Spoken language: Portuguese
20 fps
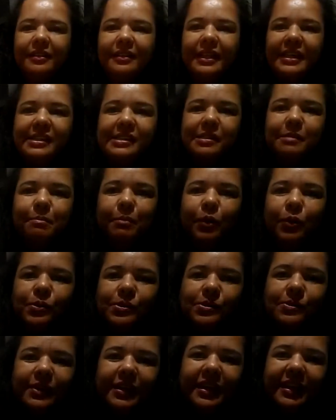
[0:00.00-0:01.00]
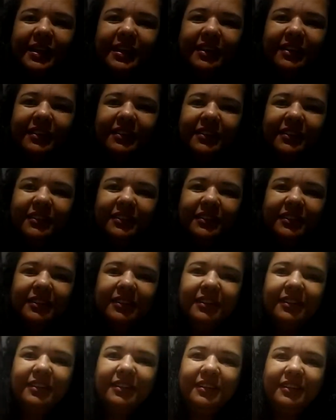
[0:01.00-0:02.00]
Tem esse bolso aqui, ó,
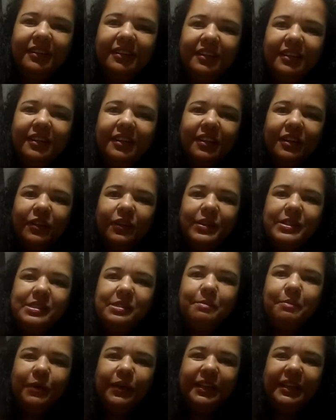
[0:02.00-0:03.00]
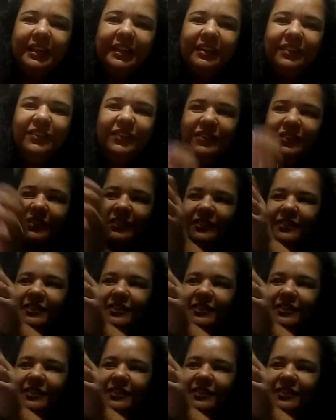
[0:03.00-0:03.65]
com esse botão